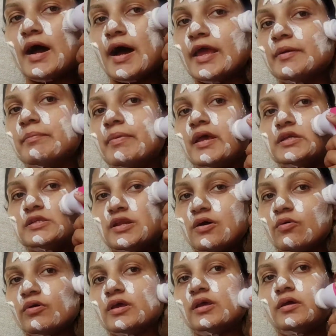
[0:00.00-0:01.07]
हाई पे ही
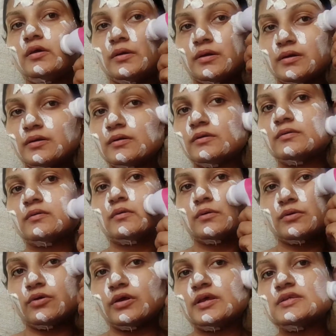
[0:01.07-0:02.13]
चलाऊँगी
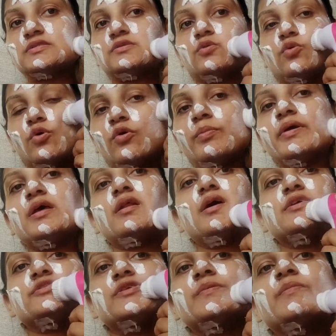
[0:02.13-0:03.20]
क्योंकि स्लो में
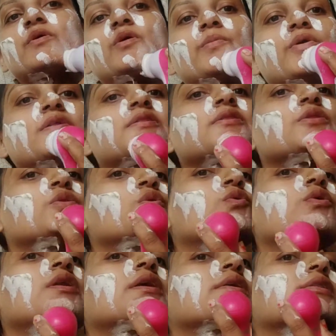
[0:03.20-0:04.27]
ना एक्चुअली मेरे को बहुत
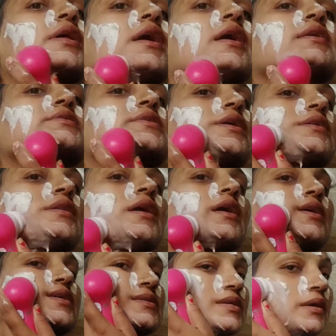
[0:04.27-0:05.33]
लो लगता है ऐसा लगता है
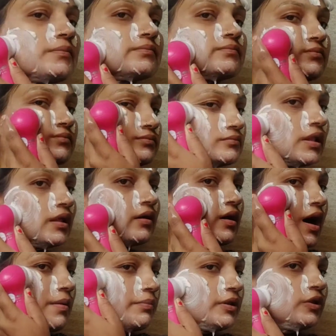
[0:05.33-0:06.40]
कि जैसे मतलब
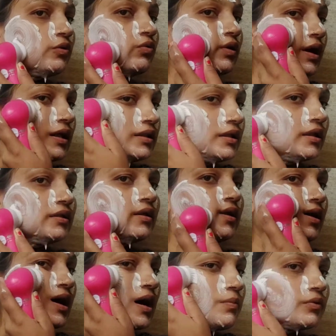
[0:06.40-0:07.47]
काम ही नहीं हो रहा है धीरे
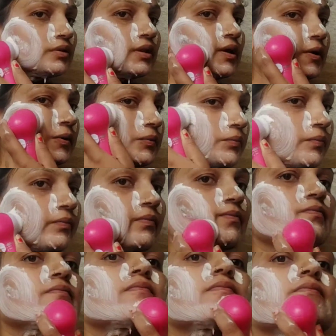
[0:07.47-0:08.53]
धीरे काम होता है
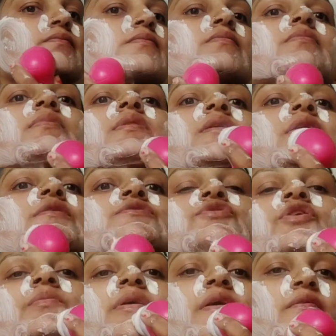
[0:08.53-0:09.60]

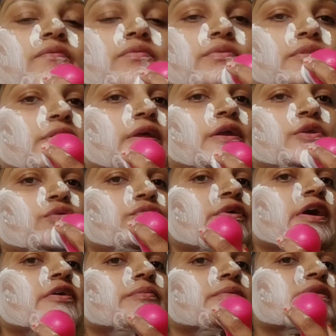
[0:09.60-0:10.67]
इसको भी थ्री टू
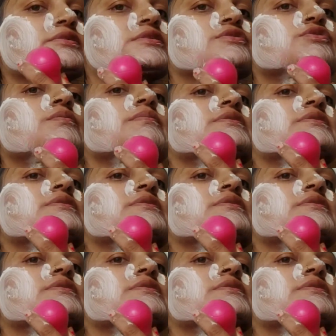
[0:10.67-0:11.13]
फाइव मिनट्स इसको